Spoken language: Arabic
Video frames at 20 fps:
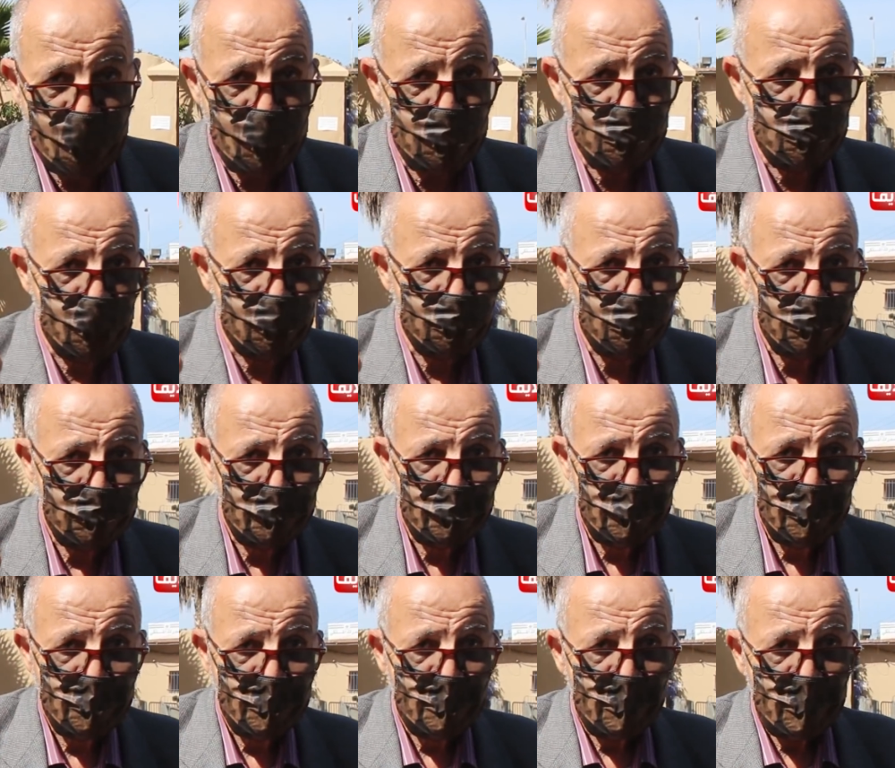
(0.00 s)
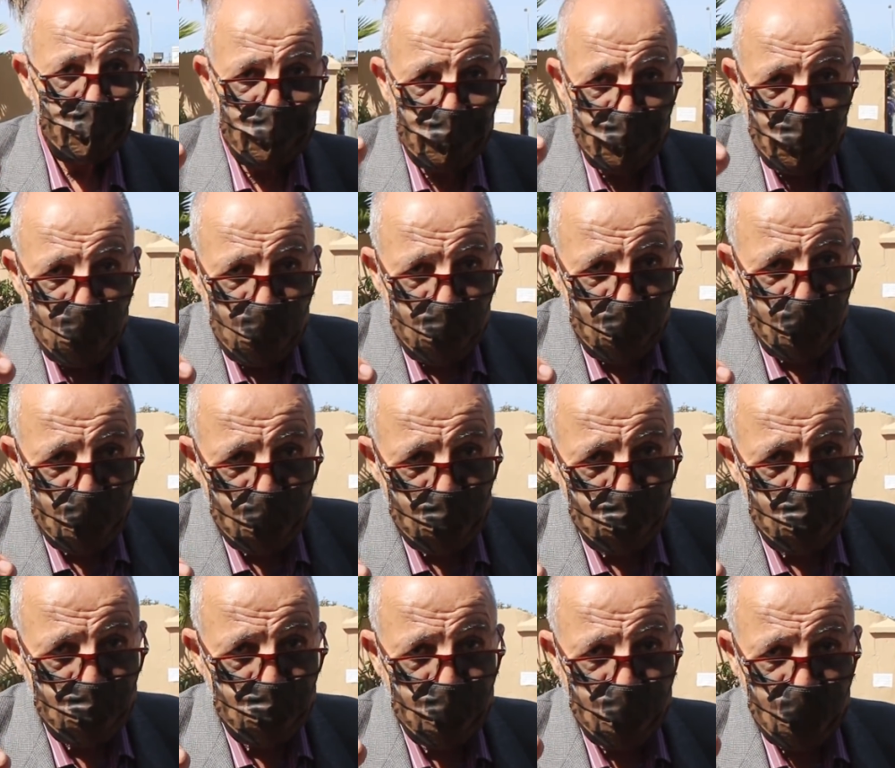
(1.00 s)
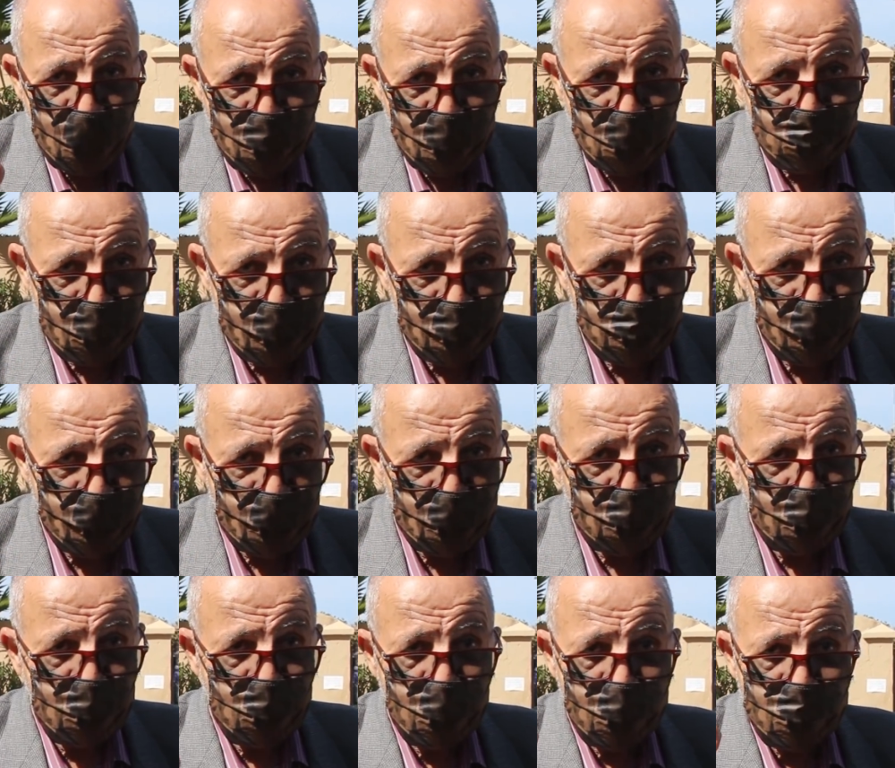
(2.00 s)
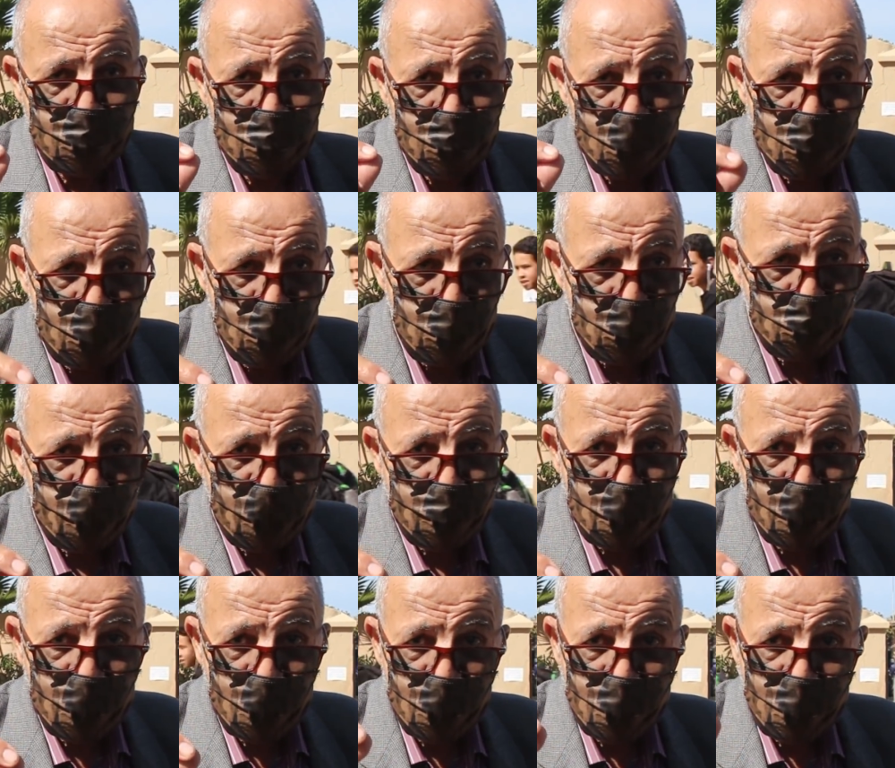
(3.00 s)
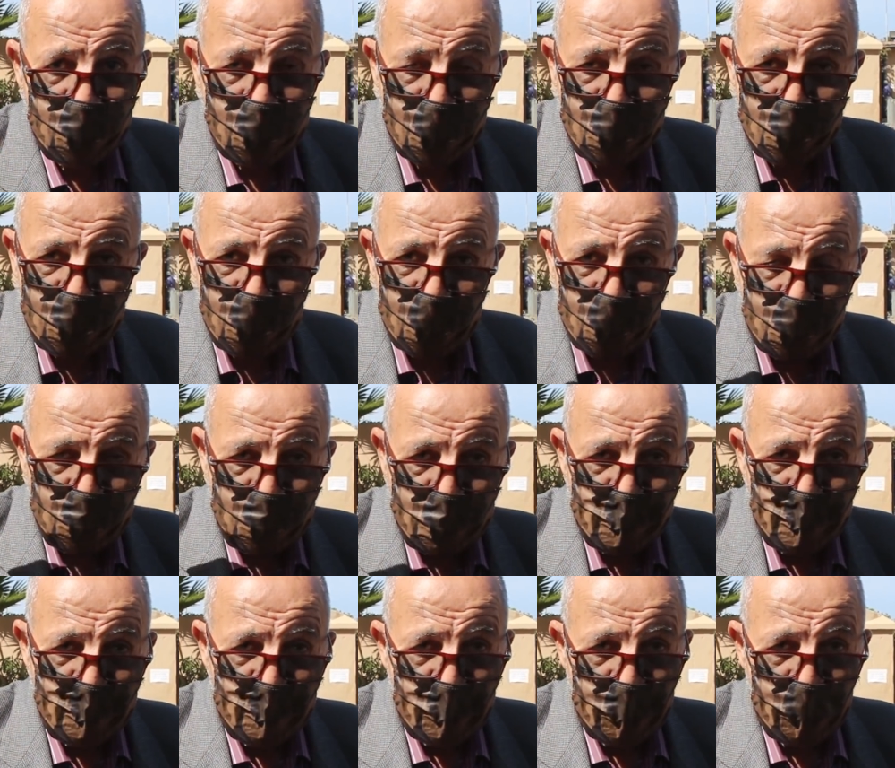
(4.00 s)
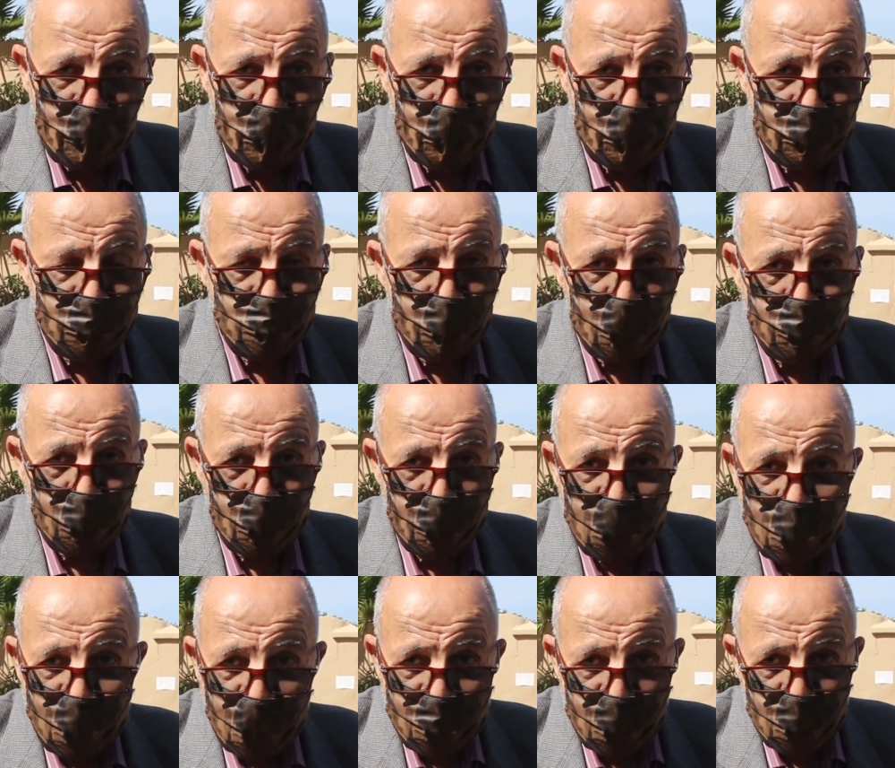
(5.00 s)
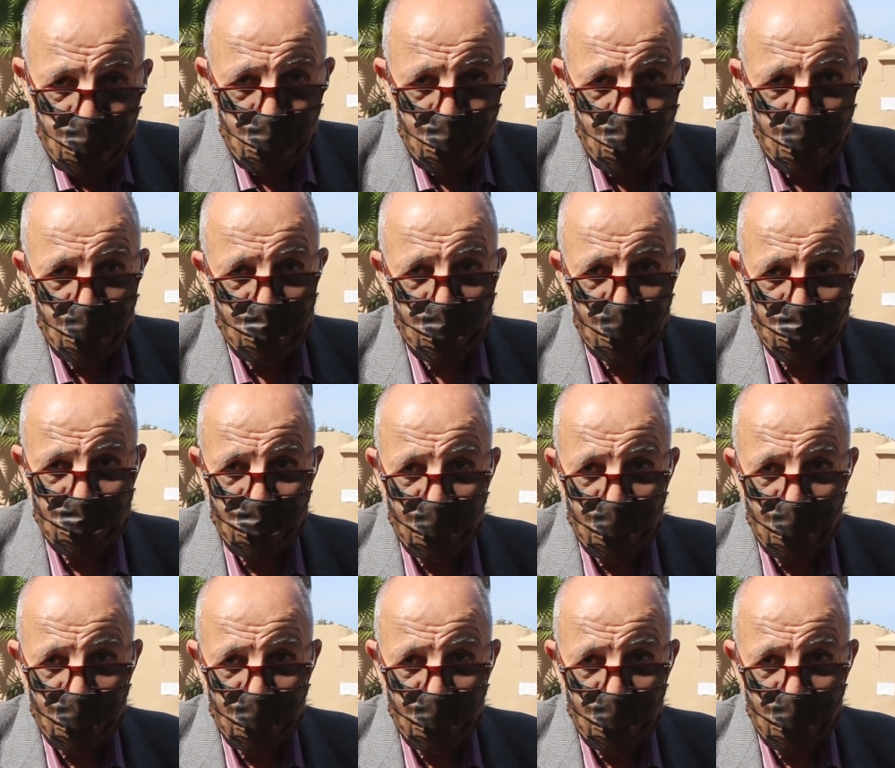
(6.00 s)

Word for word: عامه اذا حنا من هذا المنبر حنا ندعو مثلا سميتو القياده العليا ديال